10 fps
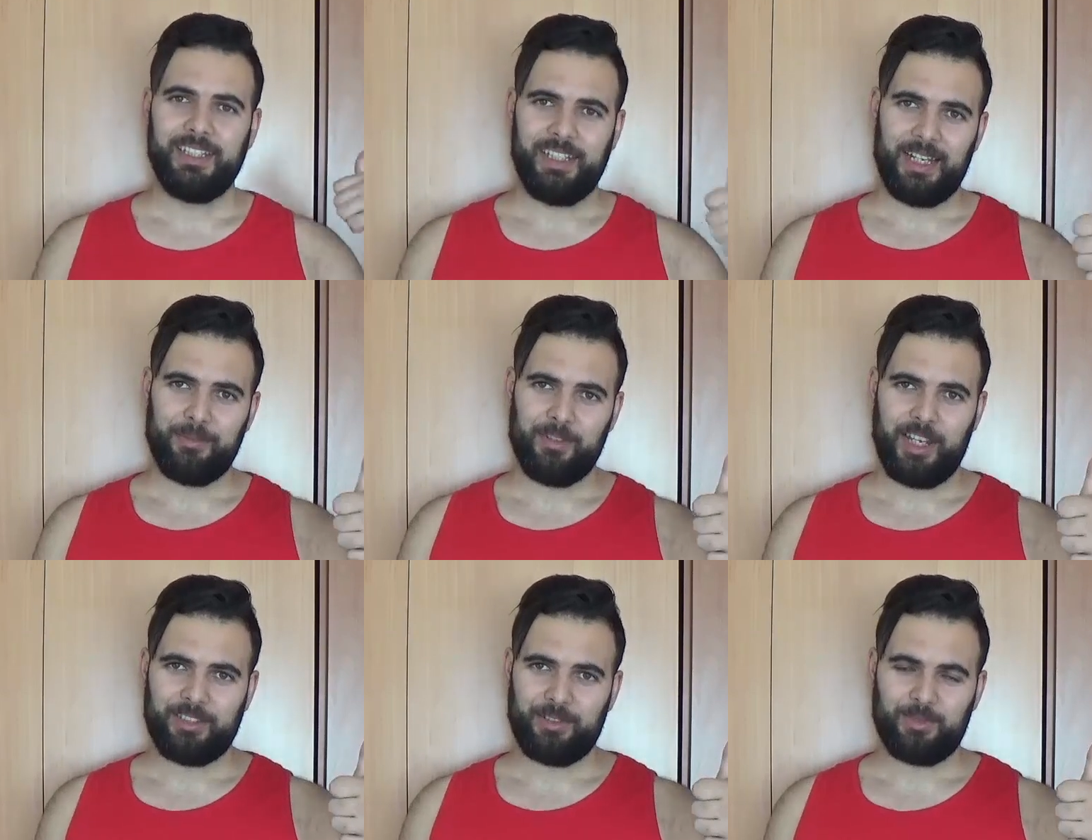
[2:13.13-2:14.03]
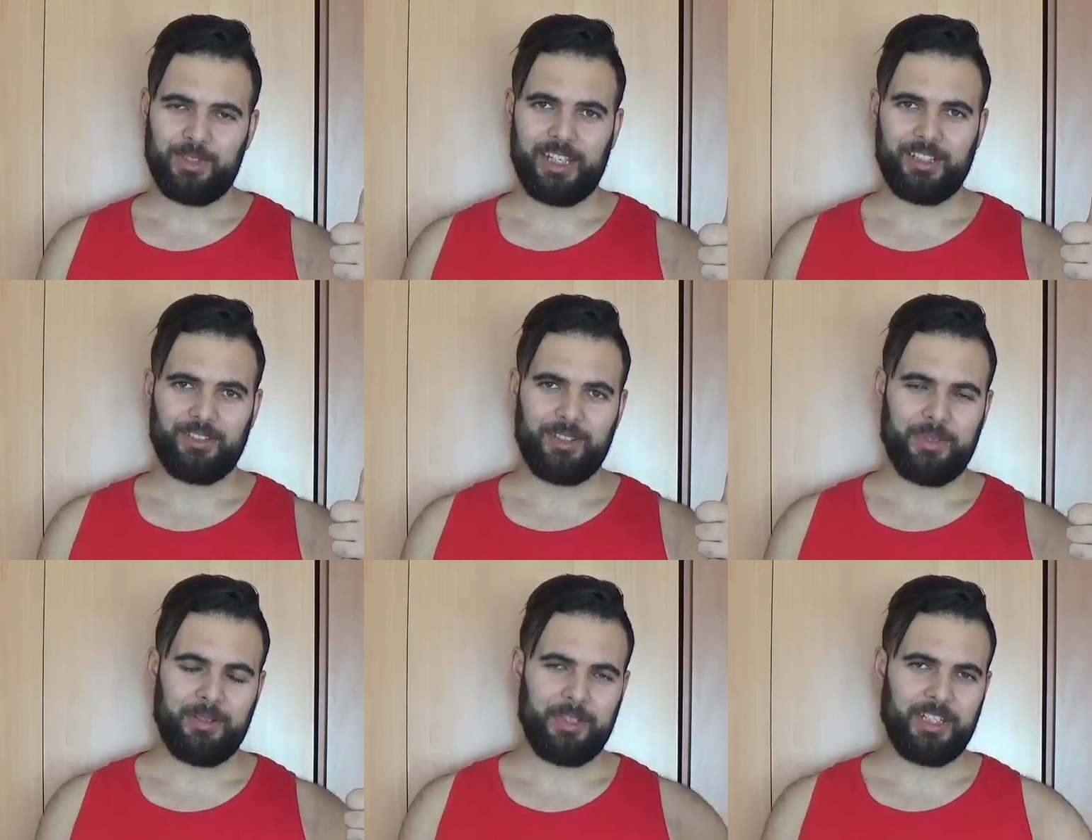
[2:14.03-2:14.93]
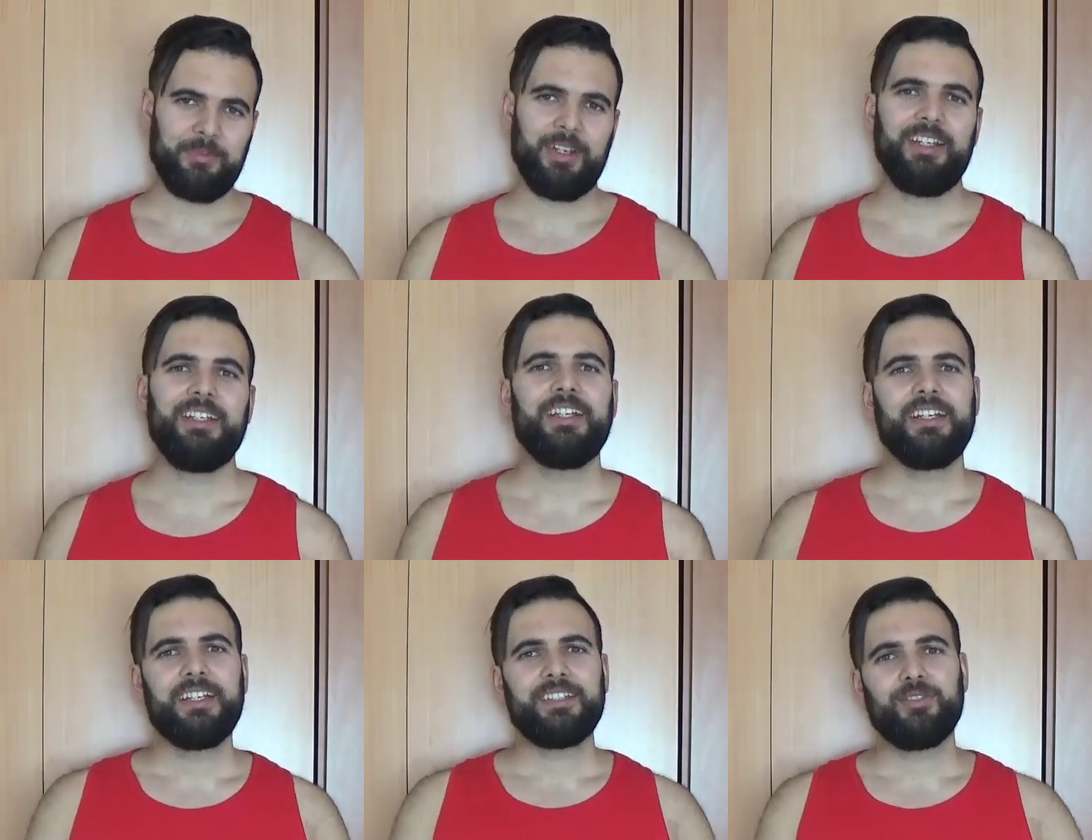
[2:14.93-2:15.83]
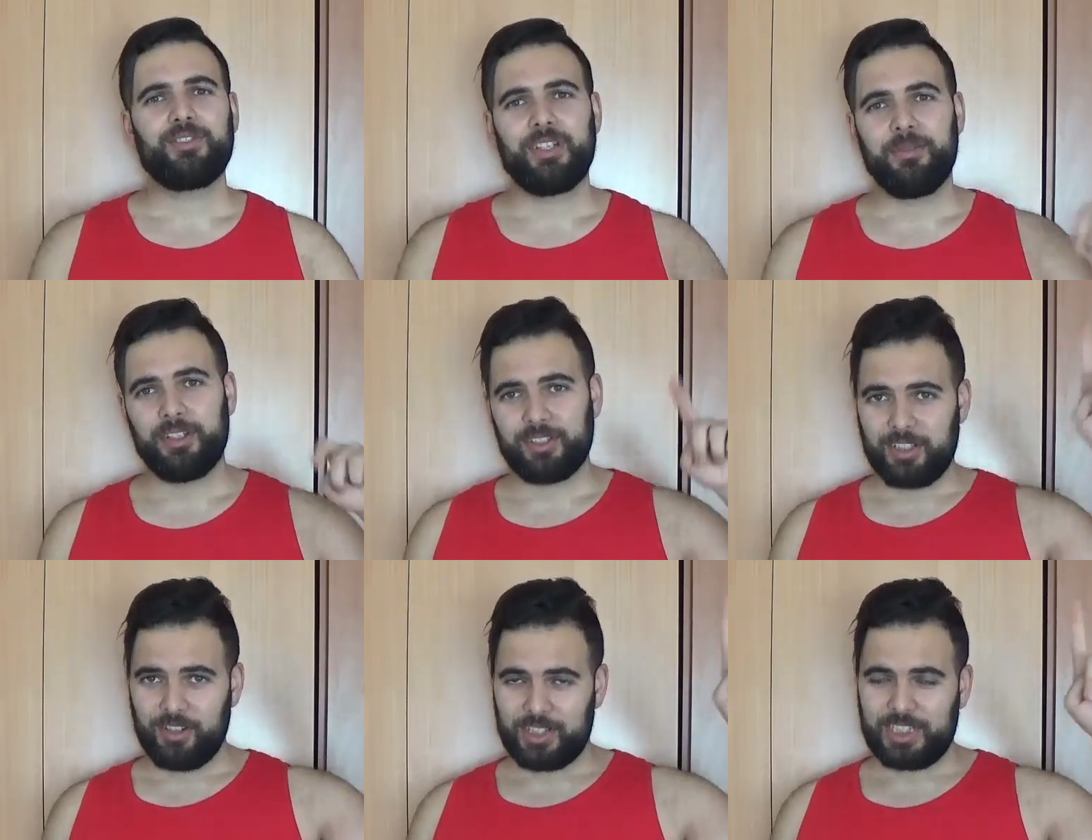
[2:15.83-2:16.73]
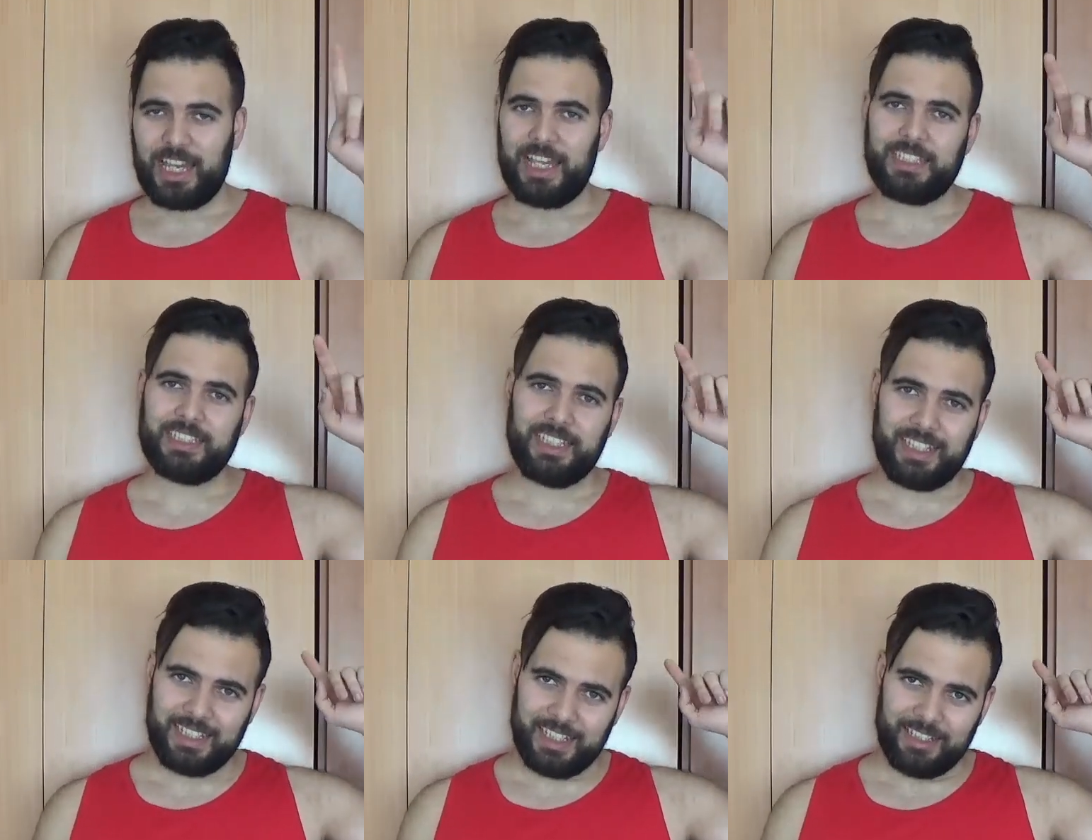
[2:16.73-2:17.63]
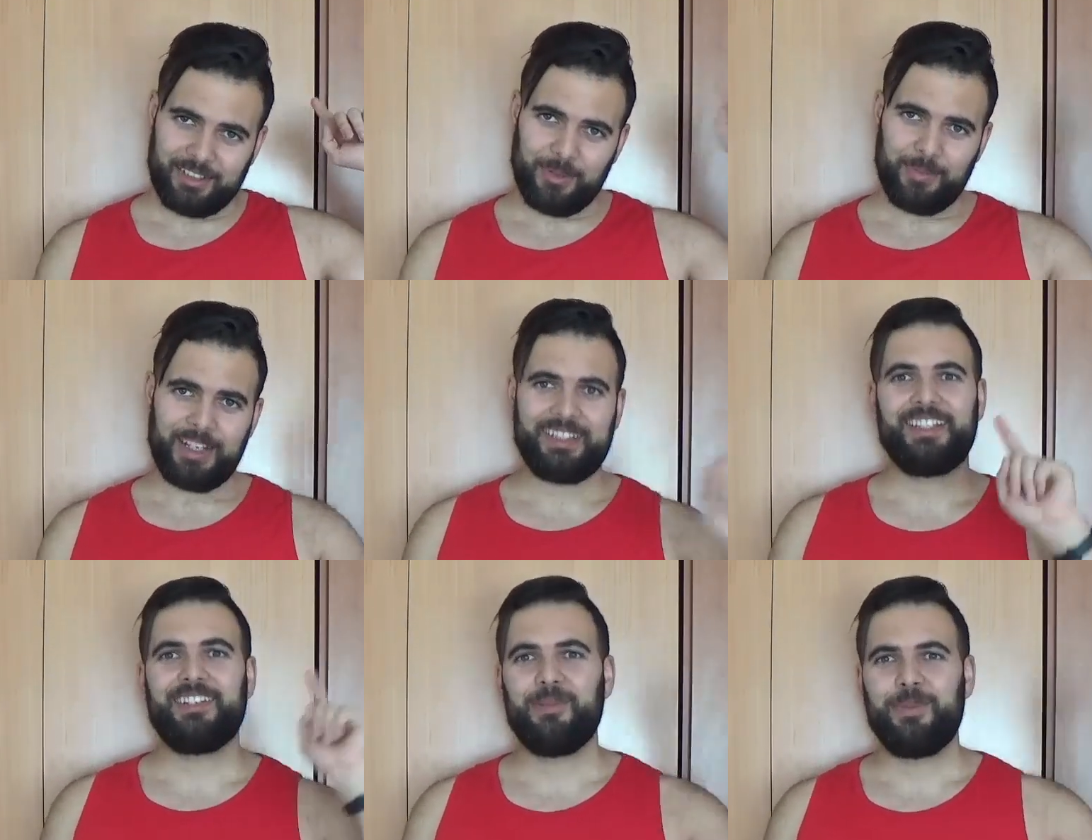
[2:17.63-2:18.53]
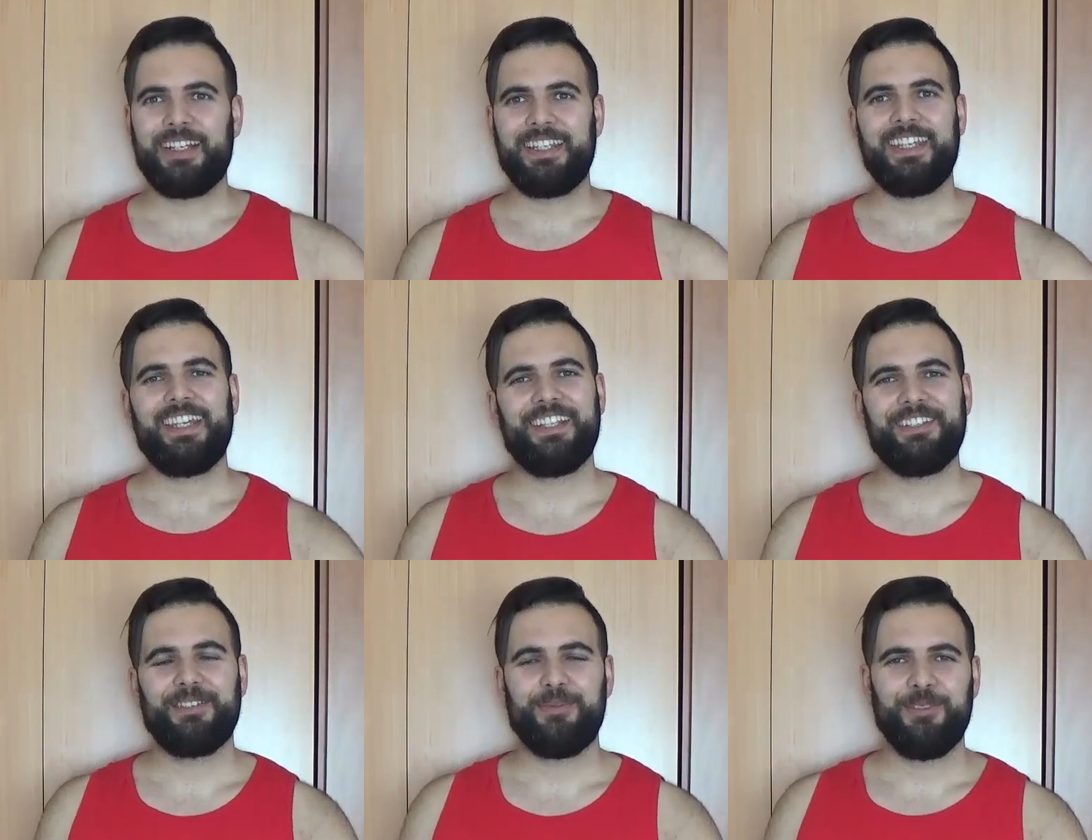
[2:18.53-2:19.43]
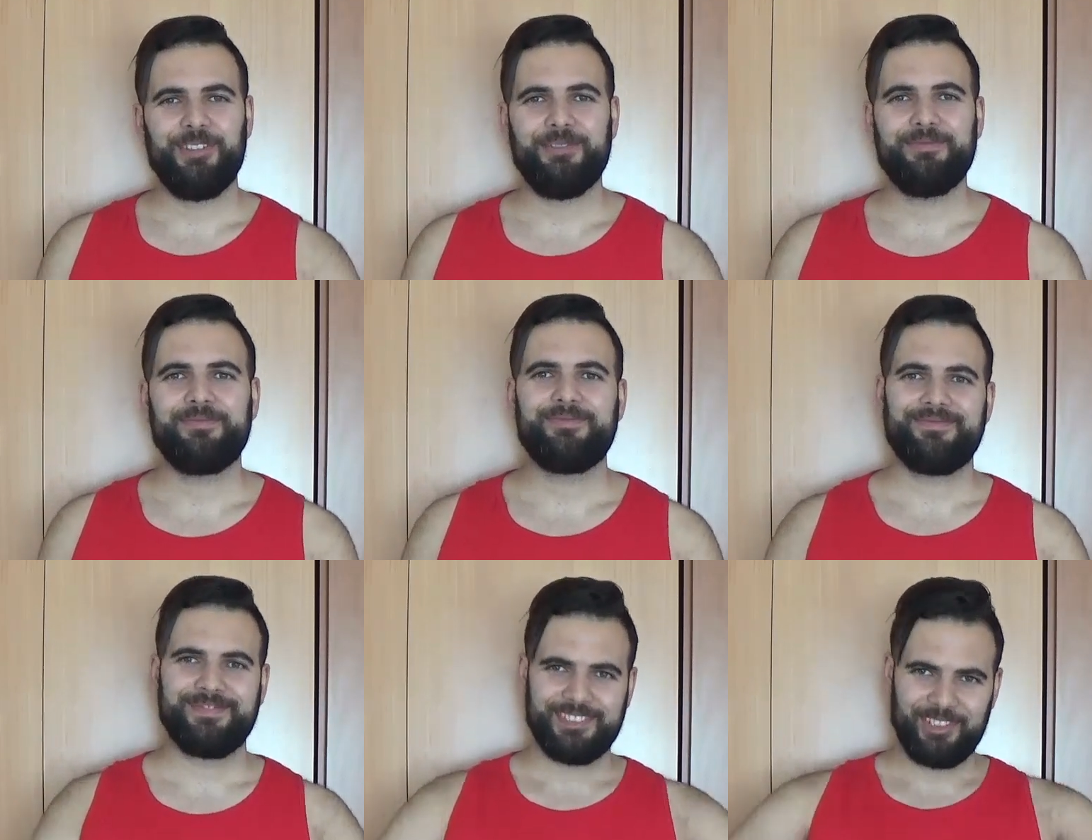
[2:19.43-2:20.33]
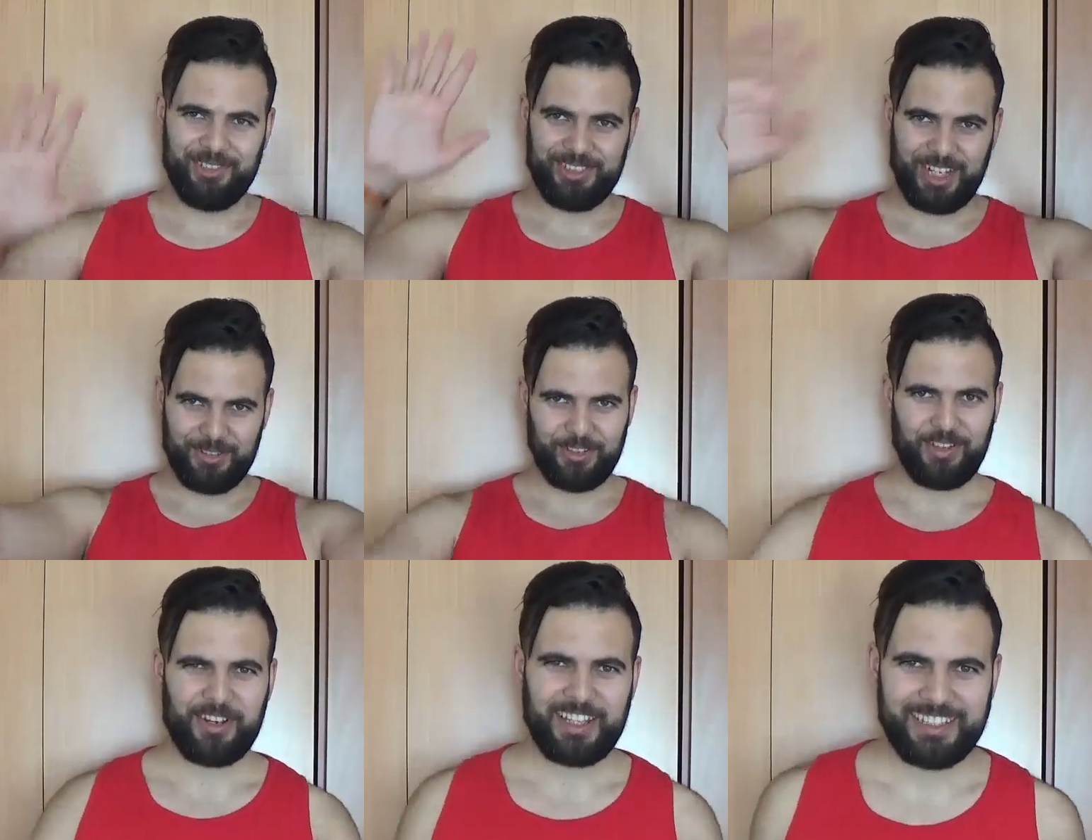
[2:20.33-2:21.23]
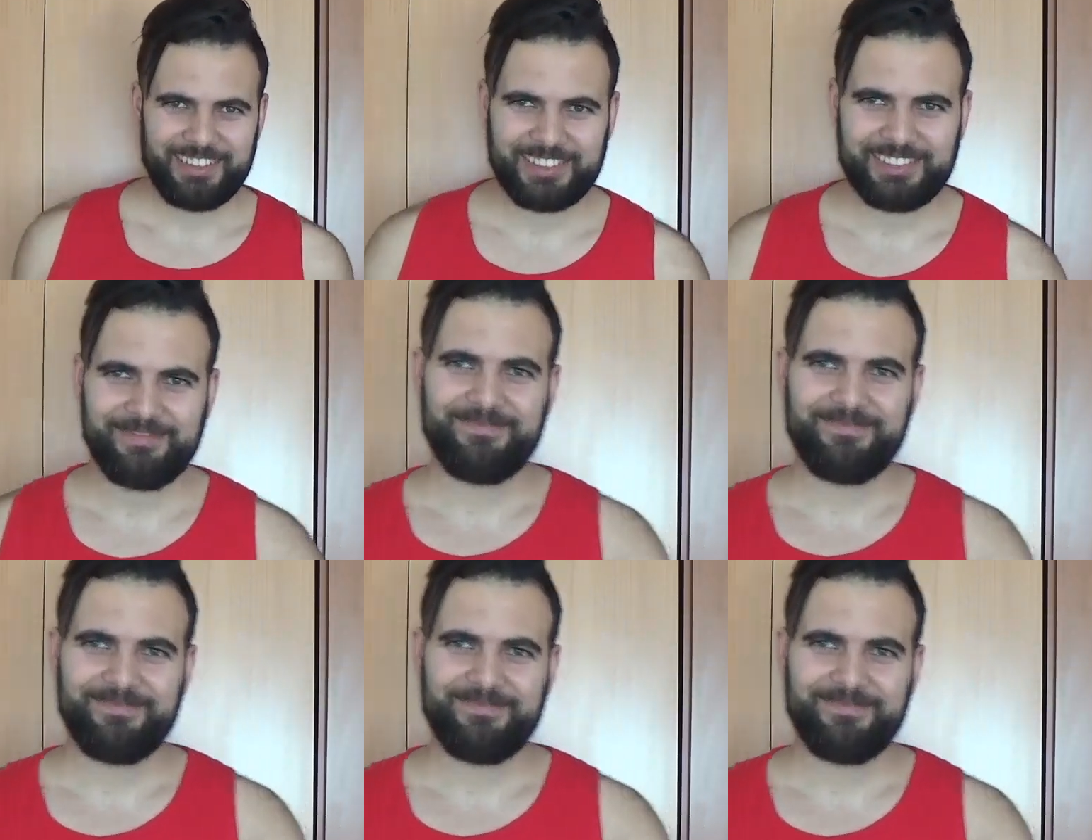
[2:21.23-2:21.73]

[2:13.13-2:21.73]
Dejadme un like si os gusta, que esto siempre me anima, suscribiros si no lo estáis y compartirlo para que llegue a todo el mundo. Un saludo faunáticos.